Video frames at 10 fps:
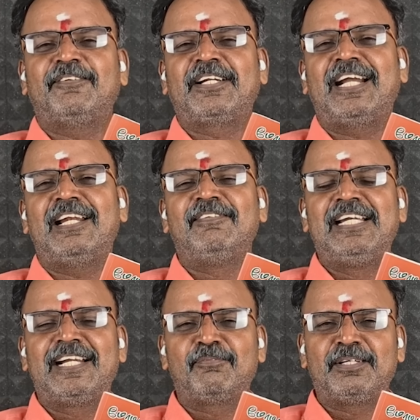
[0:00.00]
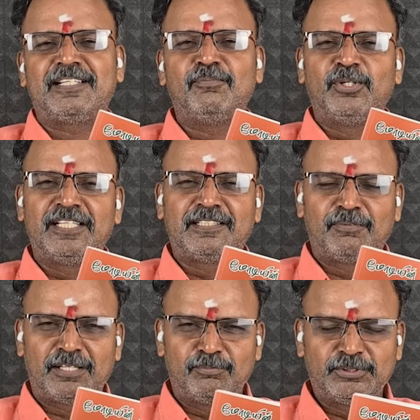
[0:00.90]
அவர்களால் வெளியிடப்பட்ட மோடியின்
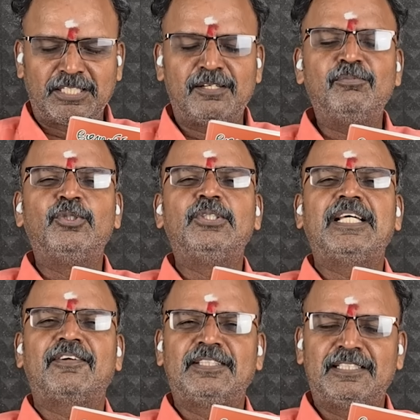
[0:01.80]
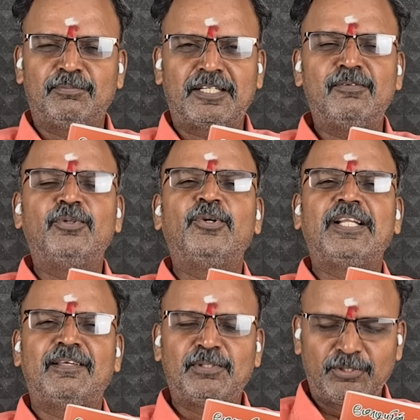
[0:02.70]
தமிழகம் புத்தகம் முன்னூற்றி அறுபத்தெட்டு பக்கம் முன்னூற்றி
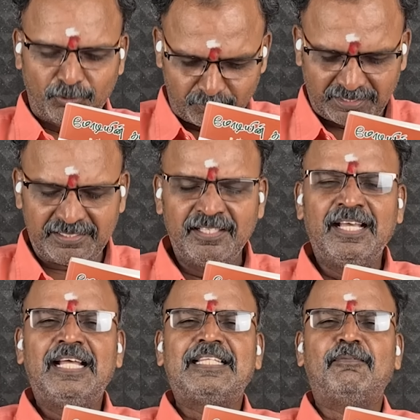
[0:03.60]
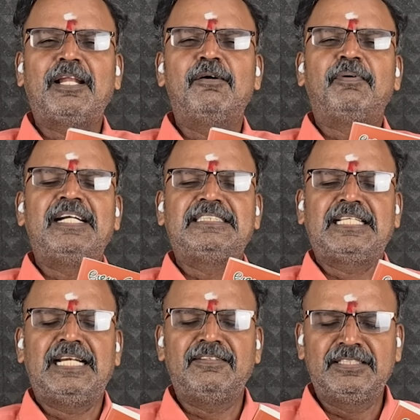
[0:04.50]
ஐம்பது ரூபாய் தமிழகம்
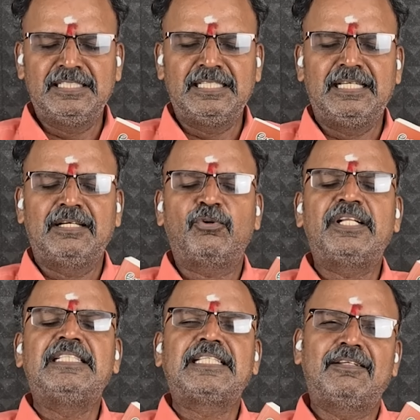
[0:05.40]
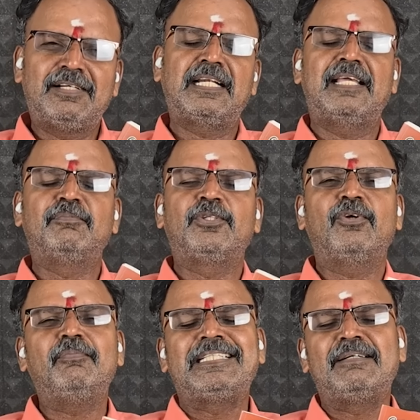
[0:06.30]
பாண்டிச்சேரியில் வந்து கொரியர் செலவு அதில் ஐம்பது
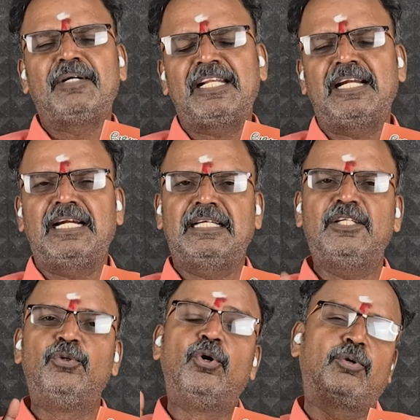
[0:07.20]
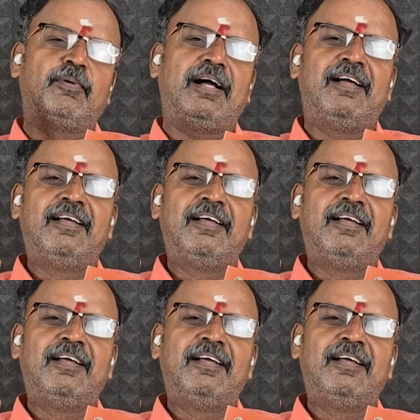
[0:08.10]
ரூபா மற்ற மாநிலங்களுக்கு நூறுரூபா